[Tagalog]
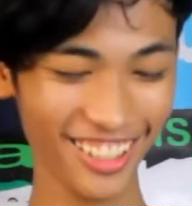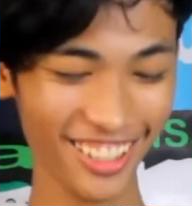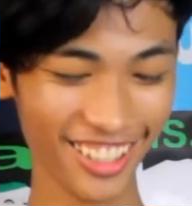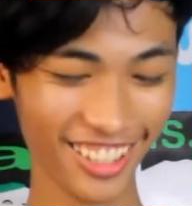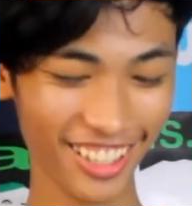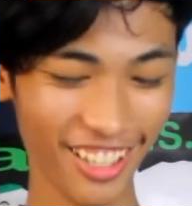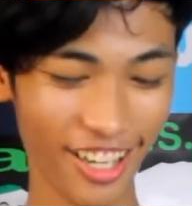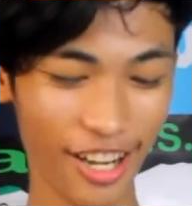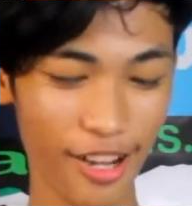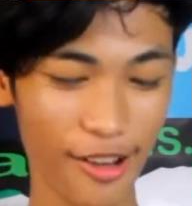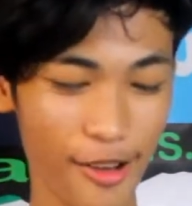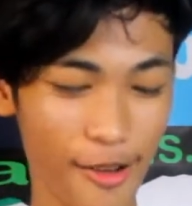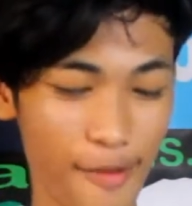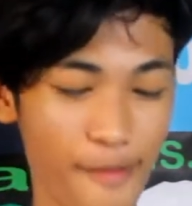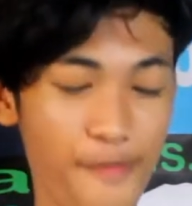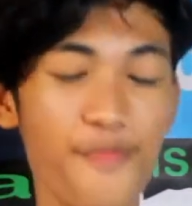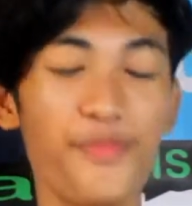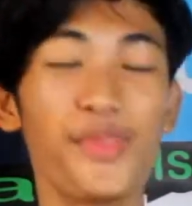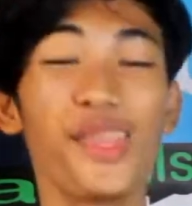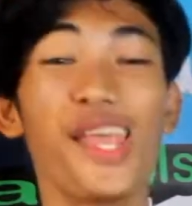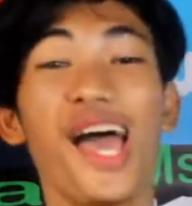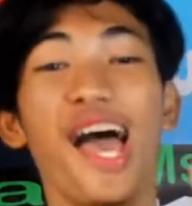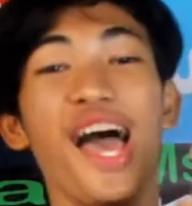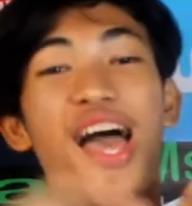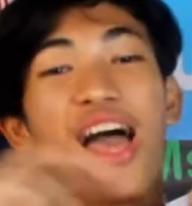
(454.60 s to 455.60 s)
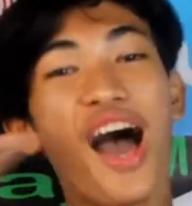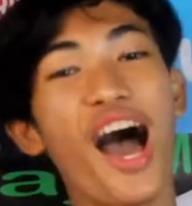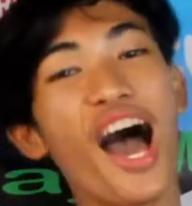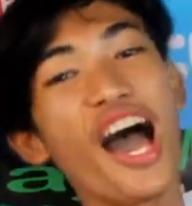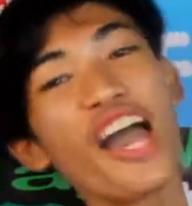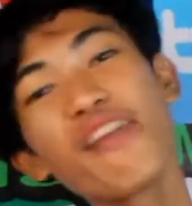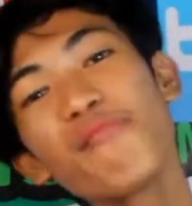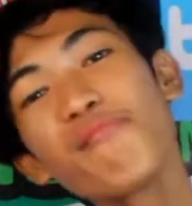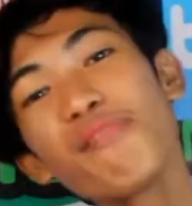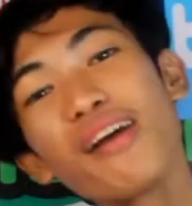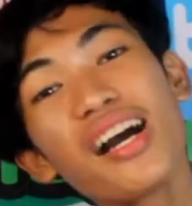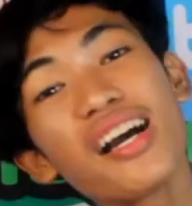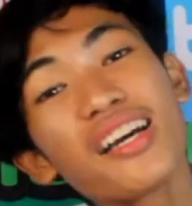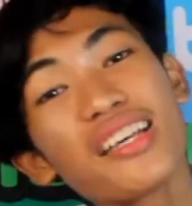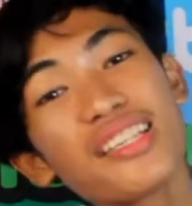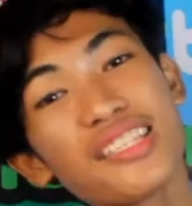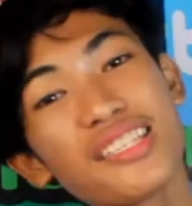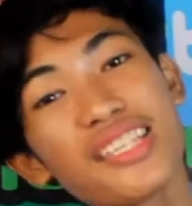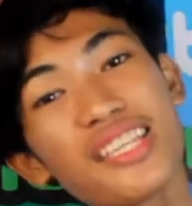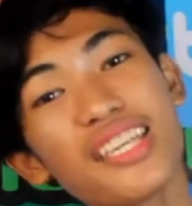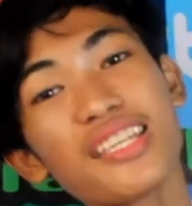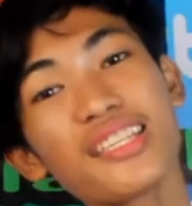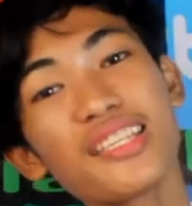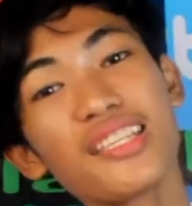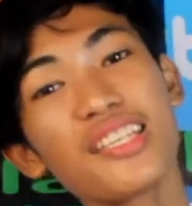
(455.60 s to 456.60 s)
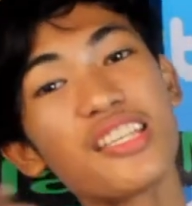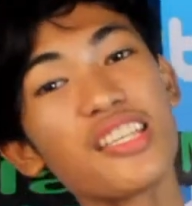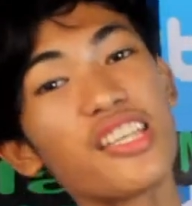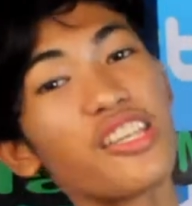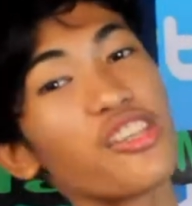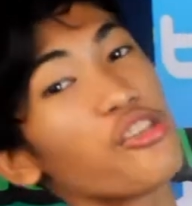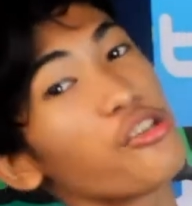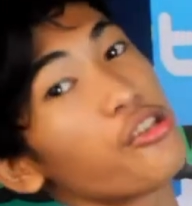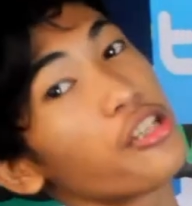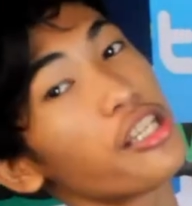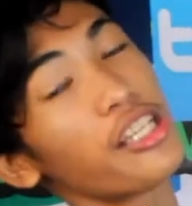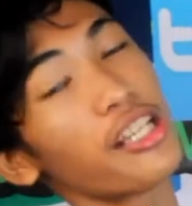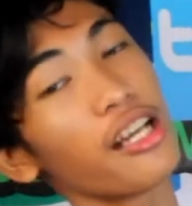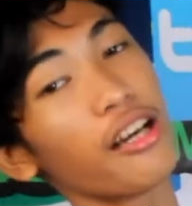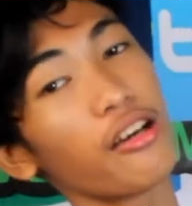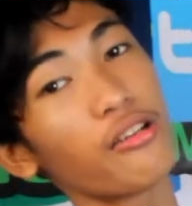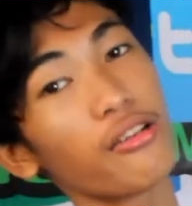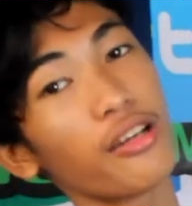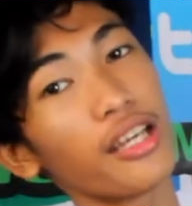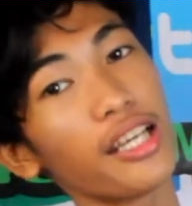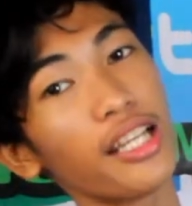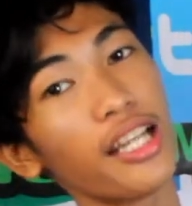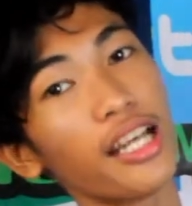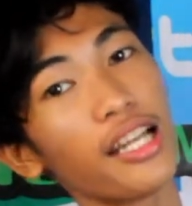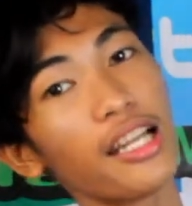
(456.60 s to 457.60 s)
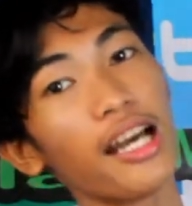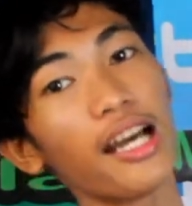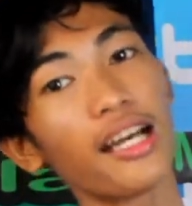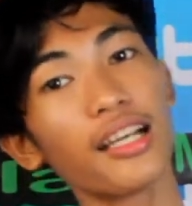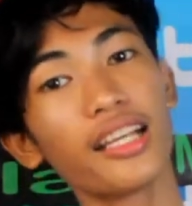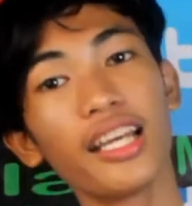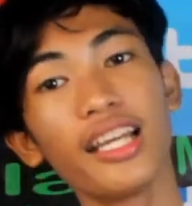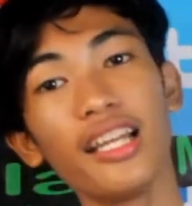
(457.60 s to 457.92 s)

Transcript: Oto. Hi mga sis, hindi niyo rin ako kilala.